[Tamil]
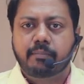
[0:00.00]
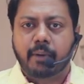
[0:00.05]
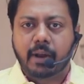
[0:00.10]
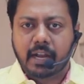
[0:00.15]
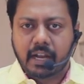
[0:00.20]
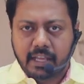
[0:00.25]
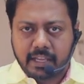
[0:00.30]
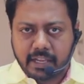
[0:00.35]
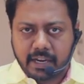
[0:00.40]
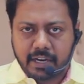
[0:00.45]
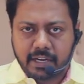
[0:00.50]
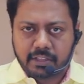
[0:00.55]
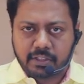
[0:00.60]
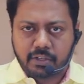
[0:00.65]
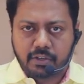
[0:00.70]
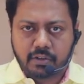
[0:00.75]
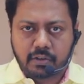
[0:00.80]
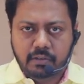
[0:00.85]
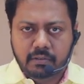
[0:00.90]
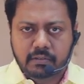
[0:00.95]
பல்லை
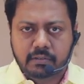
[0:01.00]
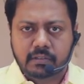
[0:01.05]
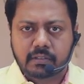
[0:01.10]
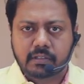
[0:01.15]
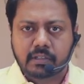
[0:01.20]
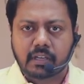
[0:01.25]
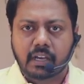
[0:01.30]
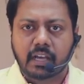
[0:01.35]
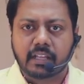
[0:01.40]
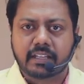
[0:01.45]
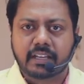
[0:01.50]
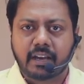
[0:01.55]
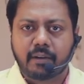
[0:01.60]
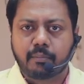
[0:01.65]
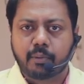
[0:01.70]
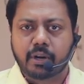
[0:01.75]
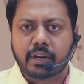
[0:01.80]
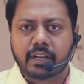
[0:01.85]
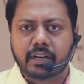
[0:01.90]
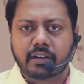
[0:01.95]
எடுத்துட்டோம்
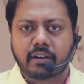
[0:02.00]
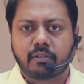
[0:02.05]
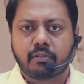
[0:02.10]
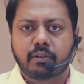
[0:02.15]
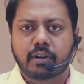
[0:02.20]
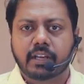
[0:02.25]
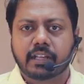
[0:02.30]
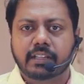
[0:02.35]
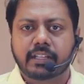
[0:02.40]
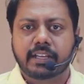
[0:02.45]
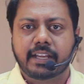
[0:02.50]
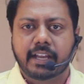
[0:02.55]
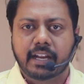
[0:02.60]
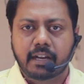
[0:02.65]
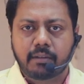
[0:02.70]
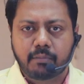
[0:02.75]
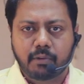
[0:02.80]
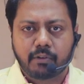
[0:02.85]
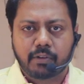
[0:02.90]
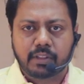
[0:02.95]
அதுக்கப்புறம் இருக்கக்கூடிய அந்த
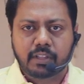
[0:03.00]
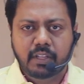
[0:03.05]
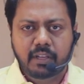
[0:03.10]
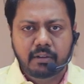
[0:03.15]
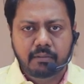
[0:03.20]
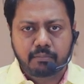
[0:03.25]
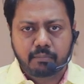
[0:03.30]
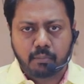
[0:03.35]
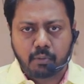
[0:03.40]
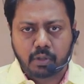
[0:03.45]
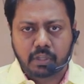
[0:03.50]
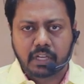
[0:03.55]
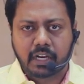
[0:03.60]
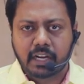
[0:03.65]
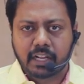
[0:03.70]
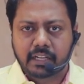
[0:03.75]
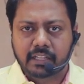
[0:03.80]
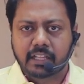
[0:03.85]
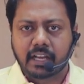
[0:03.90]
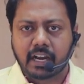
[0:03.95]
எலும்பு வந்து
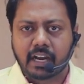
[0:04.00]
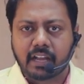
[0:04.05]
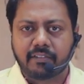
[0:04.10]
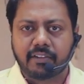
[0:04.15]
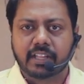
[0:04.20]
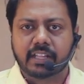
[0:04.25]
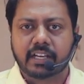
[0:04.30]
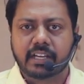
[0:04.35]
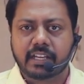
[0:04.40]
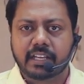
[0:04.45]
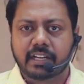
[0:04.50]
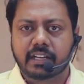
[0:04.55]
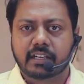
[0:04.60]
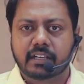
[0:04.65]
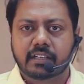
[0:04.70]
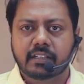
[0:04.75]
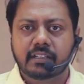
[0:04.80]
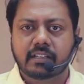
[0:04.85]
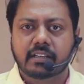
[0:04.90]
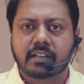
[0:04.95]
முதல்ல இருந்த அளவே தான்
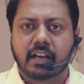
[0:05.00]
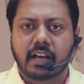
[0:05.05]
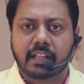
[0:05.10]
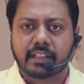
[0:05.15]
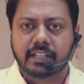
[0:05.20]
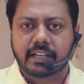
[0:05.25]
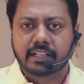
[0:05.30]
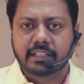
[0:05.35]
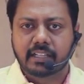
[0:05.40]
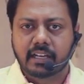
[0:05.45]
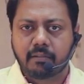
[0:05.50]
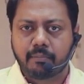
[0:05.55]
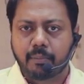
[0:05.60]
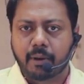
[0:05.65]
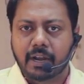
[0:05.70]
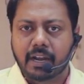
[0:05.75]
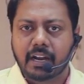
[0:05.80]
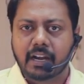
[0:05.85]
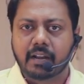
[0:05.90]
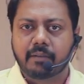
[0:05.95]
இருக்கு அந்த இடத்துல
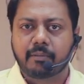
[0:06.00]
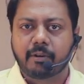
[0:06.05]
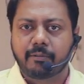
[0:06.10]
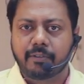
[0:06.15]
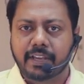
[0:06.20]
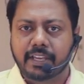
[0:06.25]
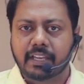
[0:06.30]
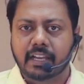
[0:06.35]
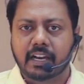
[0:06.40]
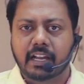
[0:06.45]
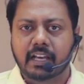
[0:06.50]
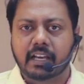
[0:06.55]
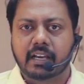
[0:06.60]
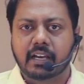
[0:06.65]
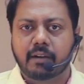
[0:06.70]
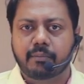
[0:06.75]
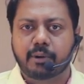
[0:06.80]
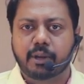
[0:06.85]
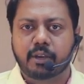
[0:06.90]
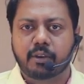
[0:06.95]
பல்ல நம்ம வைக்கல
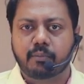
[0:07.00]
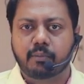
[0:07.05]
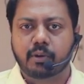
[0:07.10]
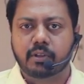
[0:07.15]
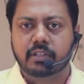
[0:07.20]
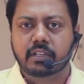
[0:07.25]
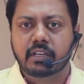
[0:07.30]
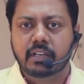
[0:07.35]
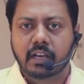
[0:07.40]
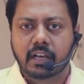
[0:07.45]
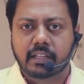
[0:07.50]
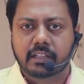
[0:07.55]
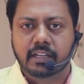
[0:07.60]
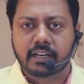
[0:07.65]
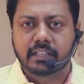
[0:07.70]
அப்படிங்கும்போது அந்த